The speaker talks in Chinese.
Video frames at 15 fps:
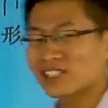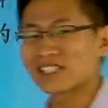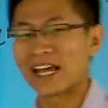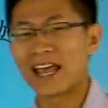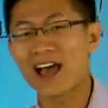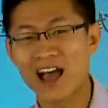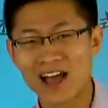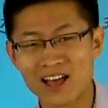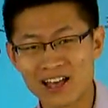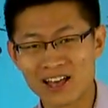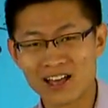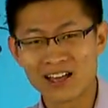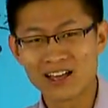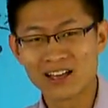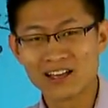是谁呀？6
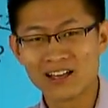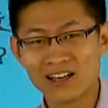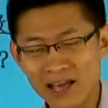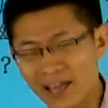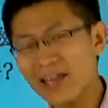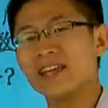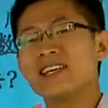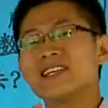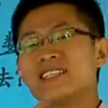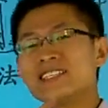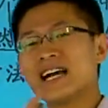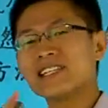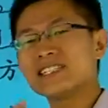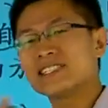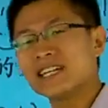个1。
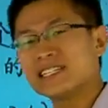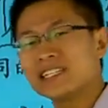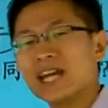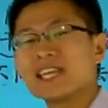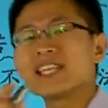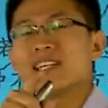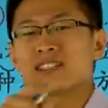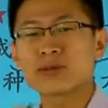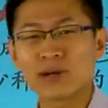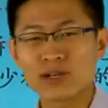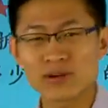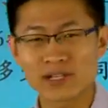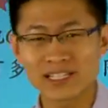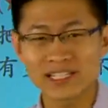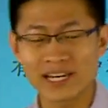哎，1+1+1+1是不是6
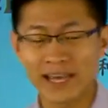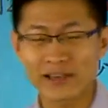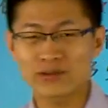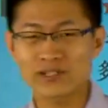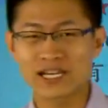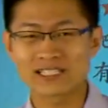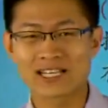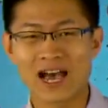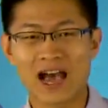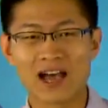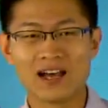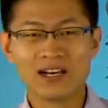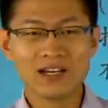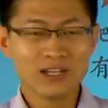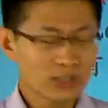个1连续相加？
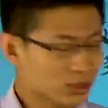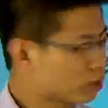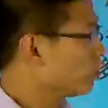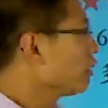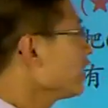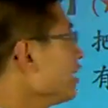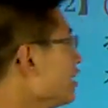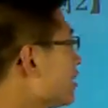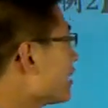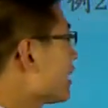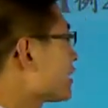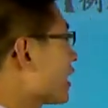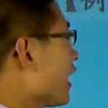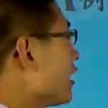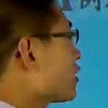所以你在
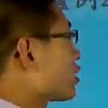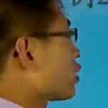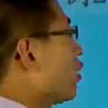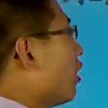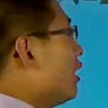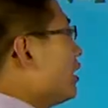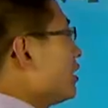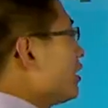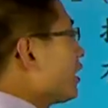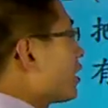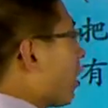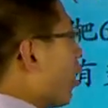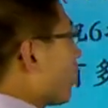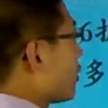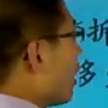拆的时候，你得
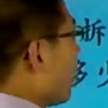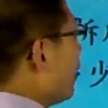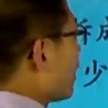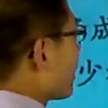考虑到